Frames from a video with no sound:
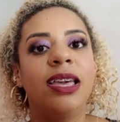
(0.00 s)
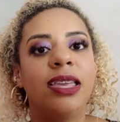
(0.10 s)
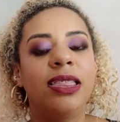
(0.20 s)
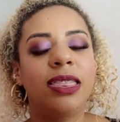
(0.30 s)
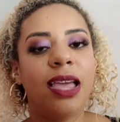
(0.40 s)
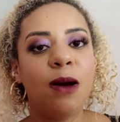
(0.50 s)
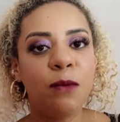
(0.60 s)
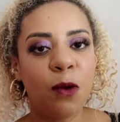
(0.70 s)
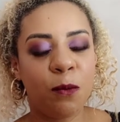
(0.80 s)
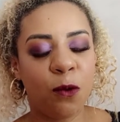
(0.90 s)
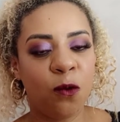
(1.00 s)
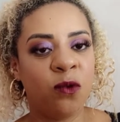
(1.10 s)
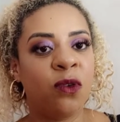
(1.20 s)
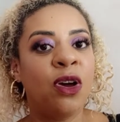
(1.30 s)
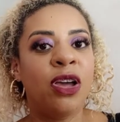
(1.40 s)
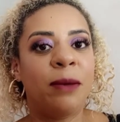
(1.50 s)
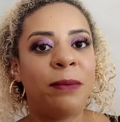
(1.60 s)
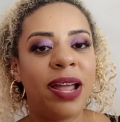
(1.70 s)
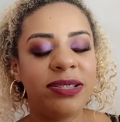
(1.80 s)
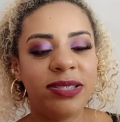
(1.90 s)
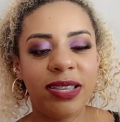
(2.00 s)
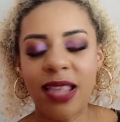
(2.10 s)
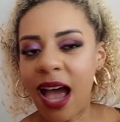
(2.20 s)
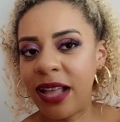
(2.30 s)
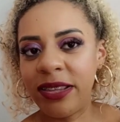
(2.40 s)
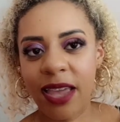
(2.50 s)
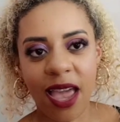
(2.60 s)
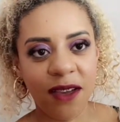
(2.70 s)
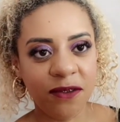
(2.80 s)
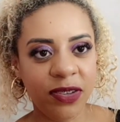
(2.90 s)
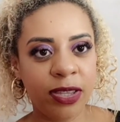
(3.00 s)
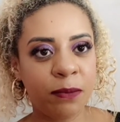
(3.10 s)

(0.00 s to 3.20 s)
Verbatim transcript: Então, meu povo, praticidade é vida,